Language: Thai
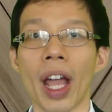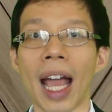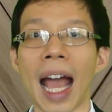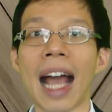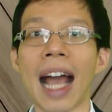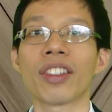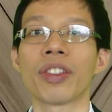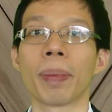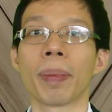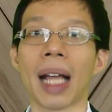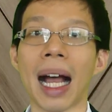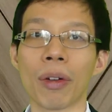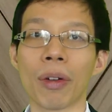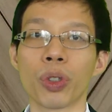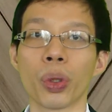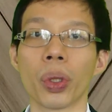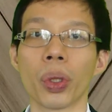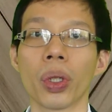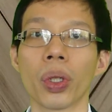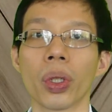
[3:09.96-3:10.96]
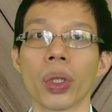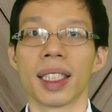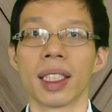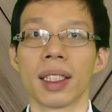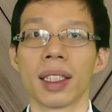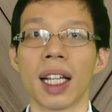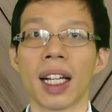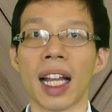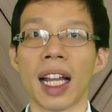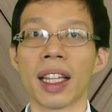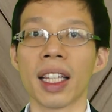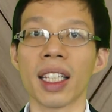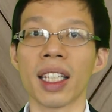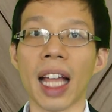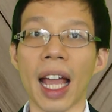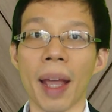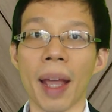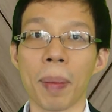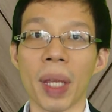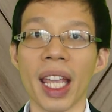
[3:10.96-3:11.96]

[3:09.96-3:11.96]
759 จุด ดังนั้นตั้งแต่